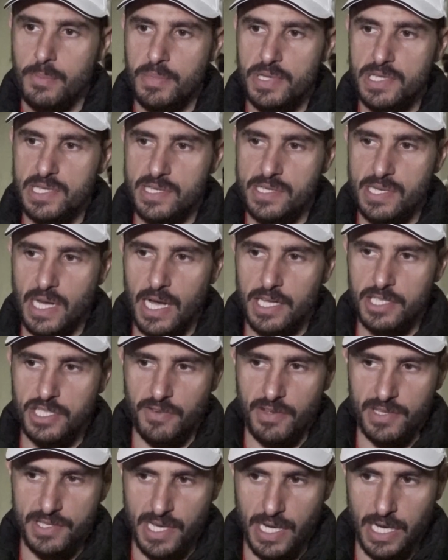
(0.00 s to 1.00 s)
bizi
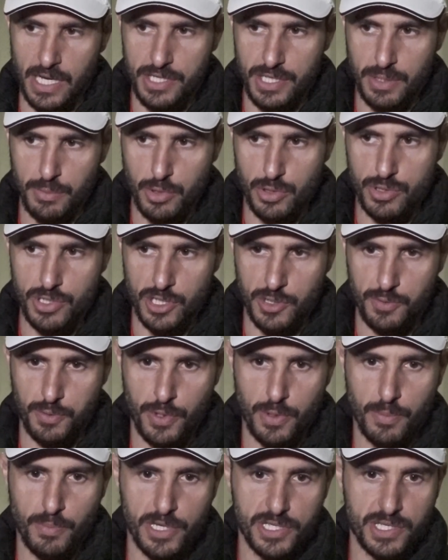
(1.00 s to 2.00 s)
sadece ve sadece Bursa
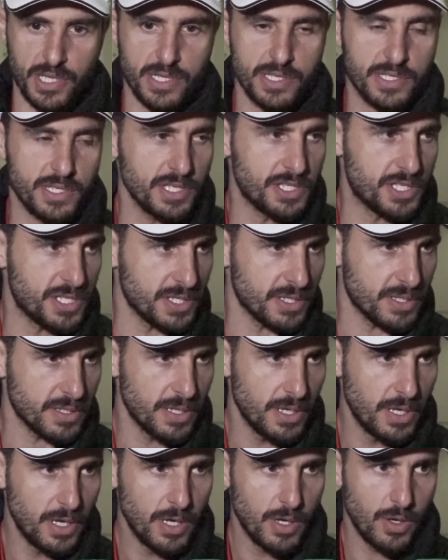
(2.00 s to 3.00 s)
Spor'un başarısı için
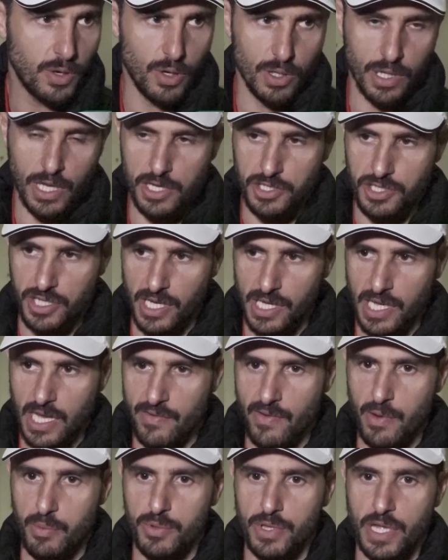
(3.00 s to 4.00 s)
olan
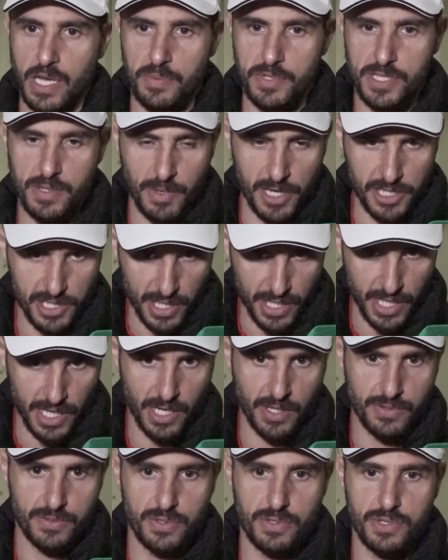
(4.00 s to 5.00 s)
şeyler ve bunlar bizi başarıya
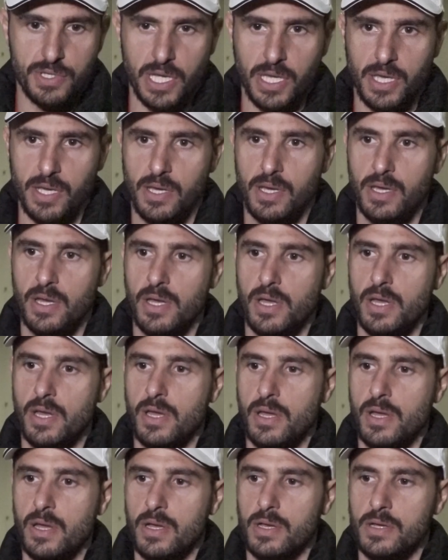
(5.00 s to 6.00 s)
götürecek.
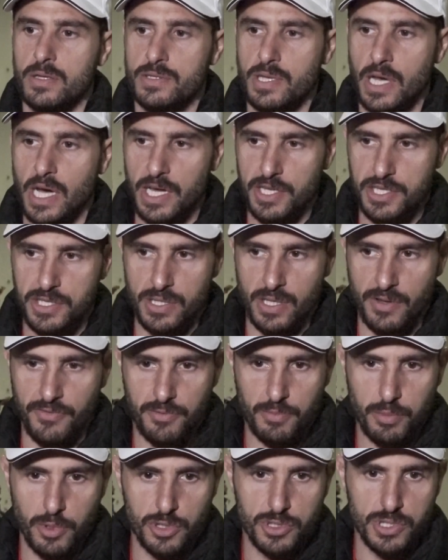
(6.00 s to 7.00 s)
Sağ içinde
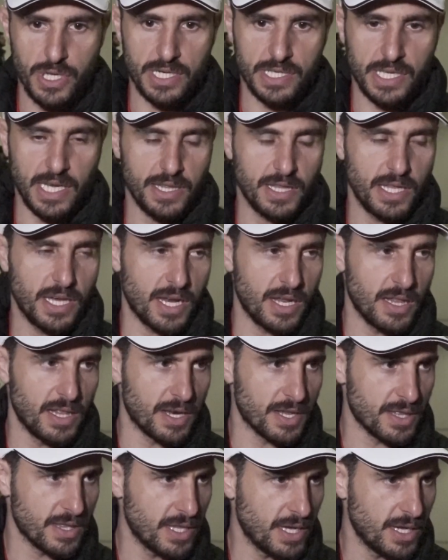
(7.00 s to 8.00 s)
futbolcular kendi
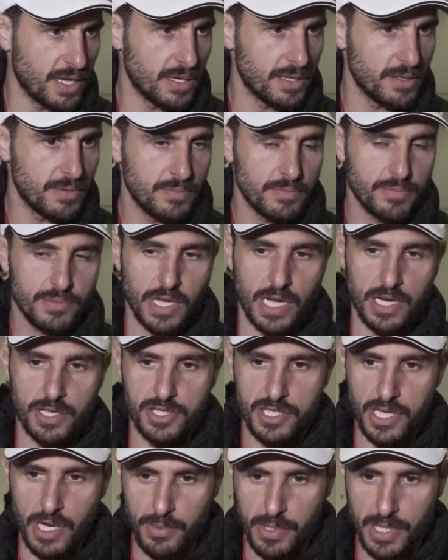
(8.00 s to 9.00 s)
aralarında
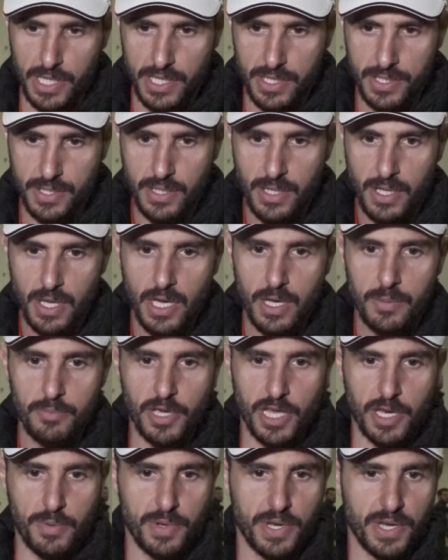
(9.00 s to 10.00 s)
tartışabilir,
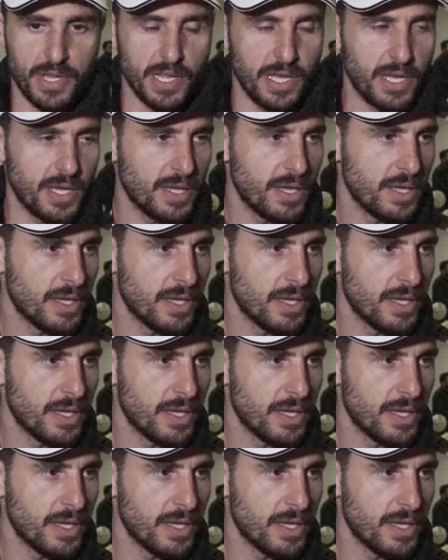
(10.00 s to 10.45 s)
birbirini